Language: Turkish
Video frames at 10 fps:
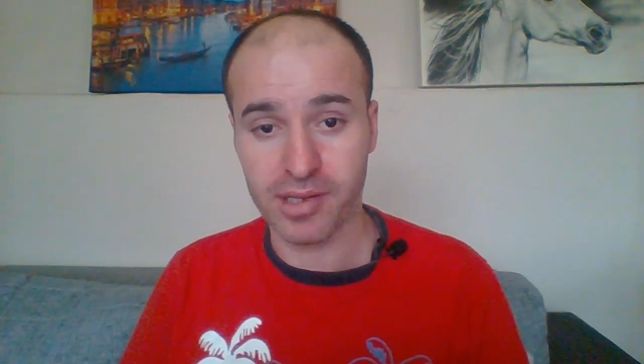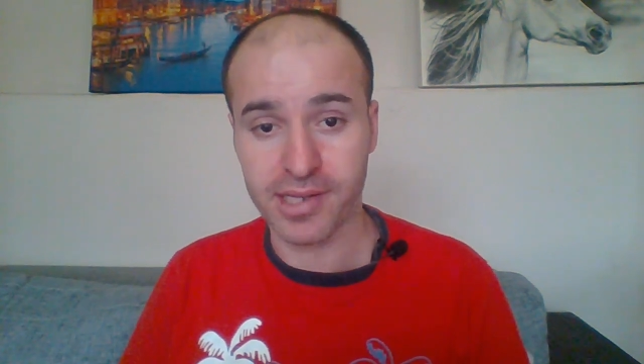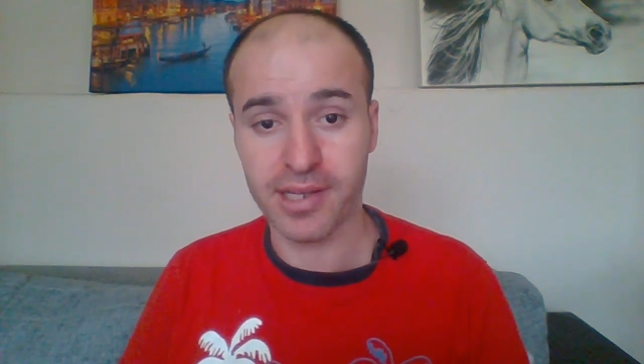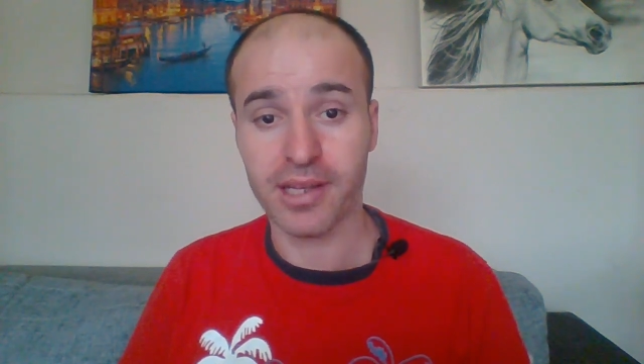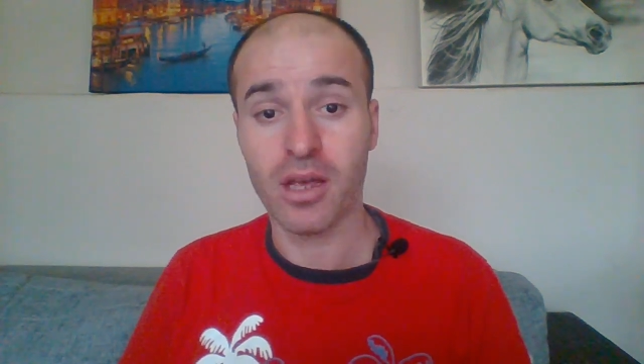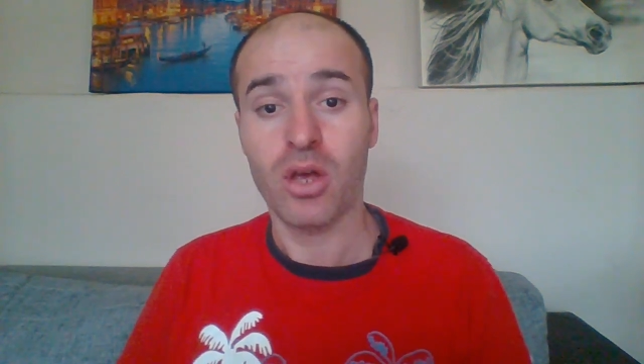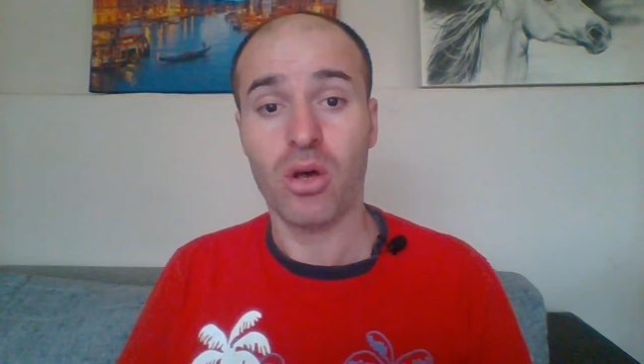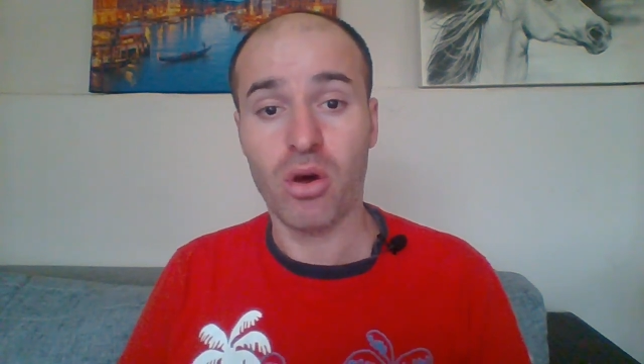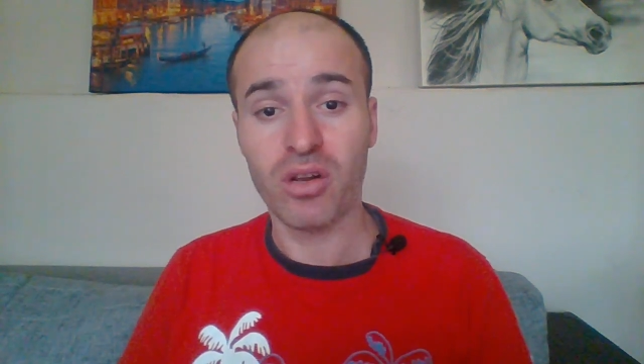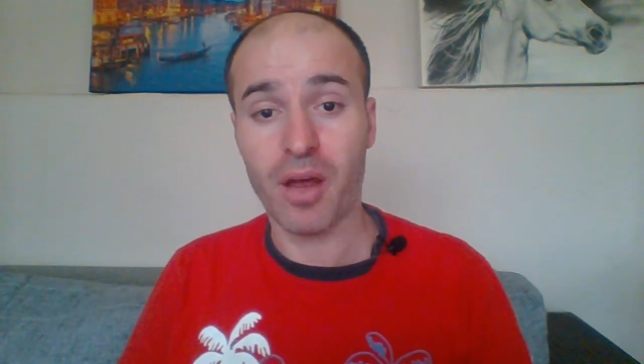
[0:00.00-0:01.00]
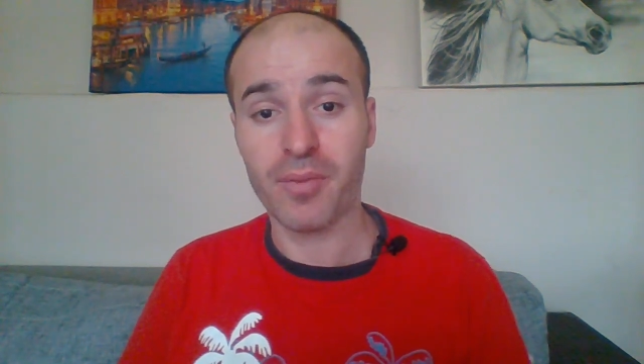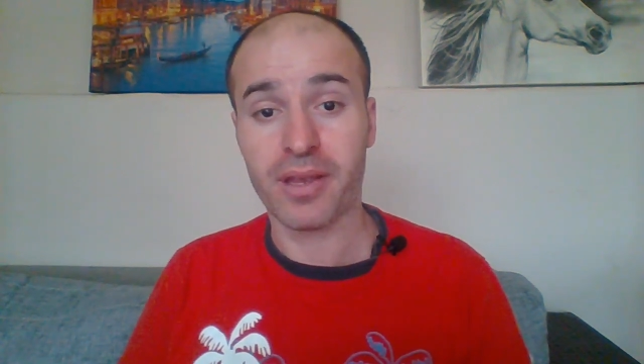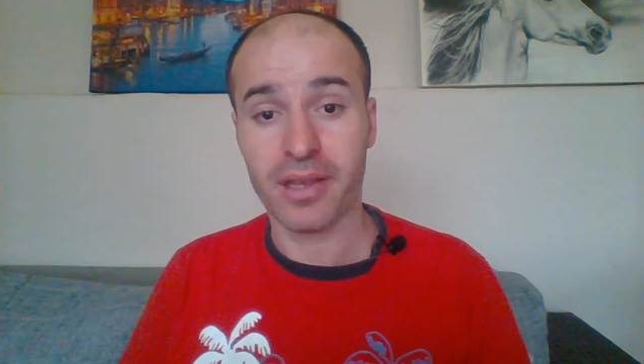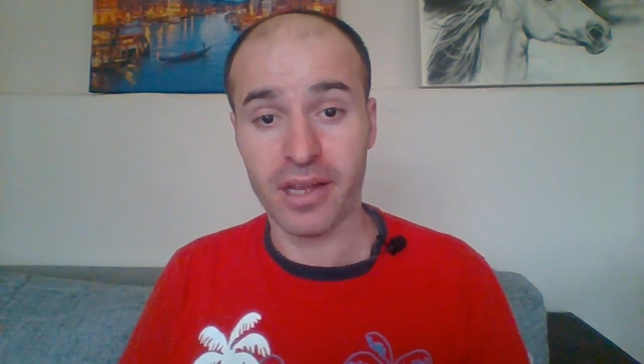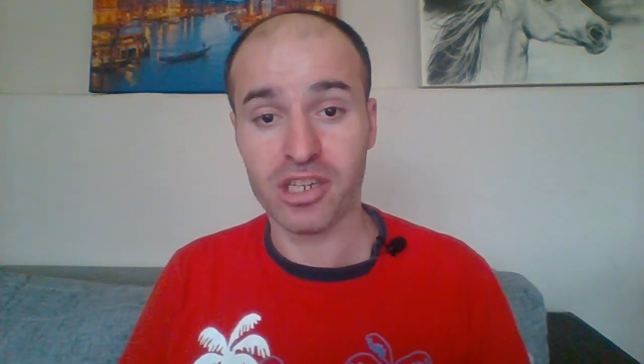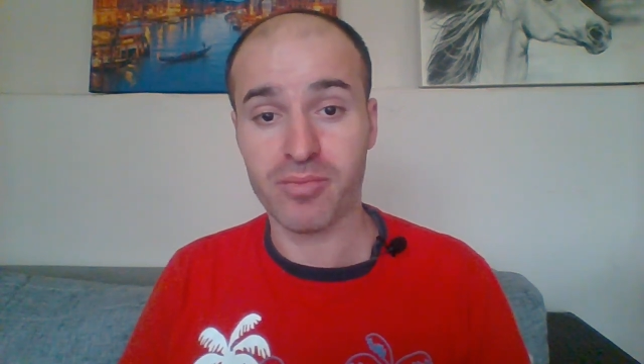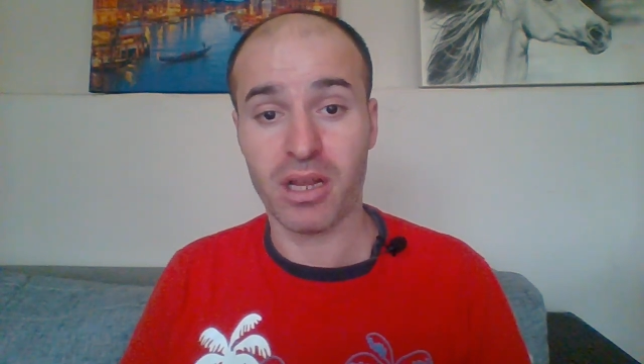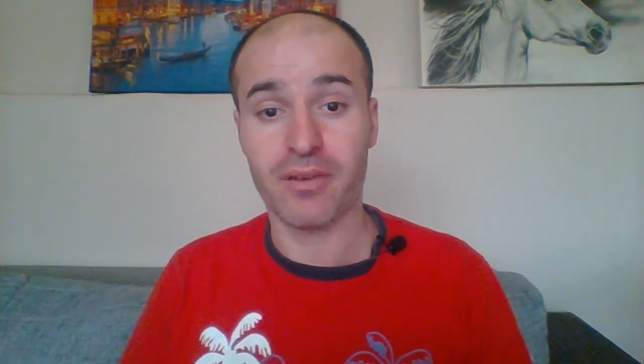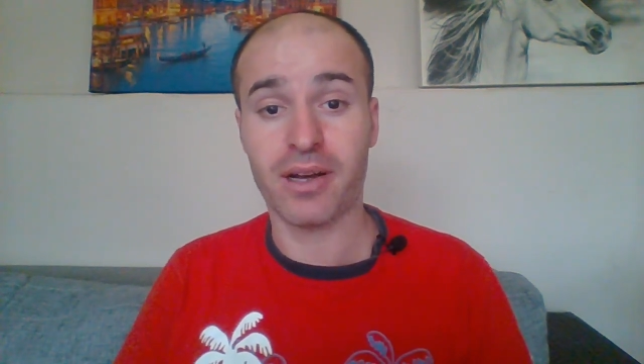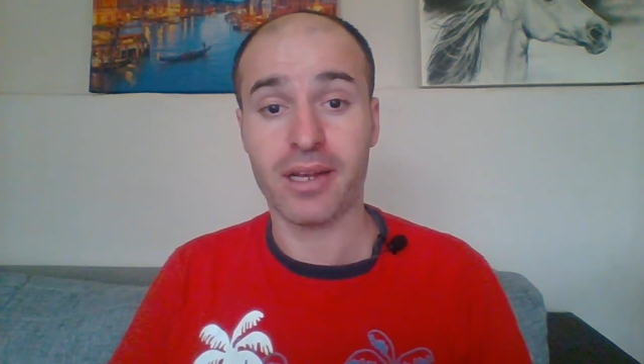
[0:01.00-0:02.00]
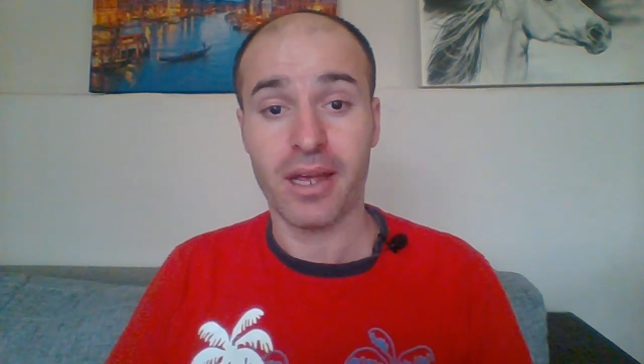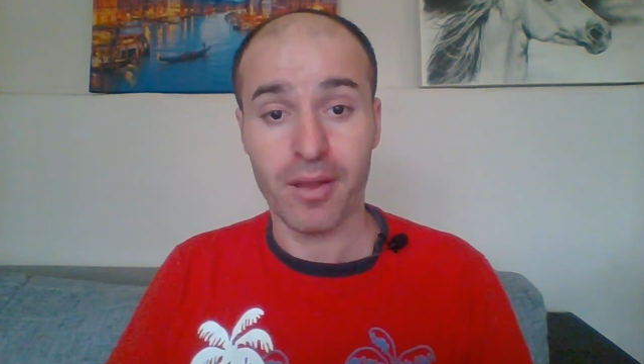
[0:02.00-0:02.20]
izledik. Önemli gelişmeler var.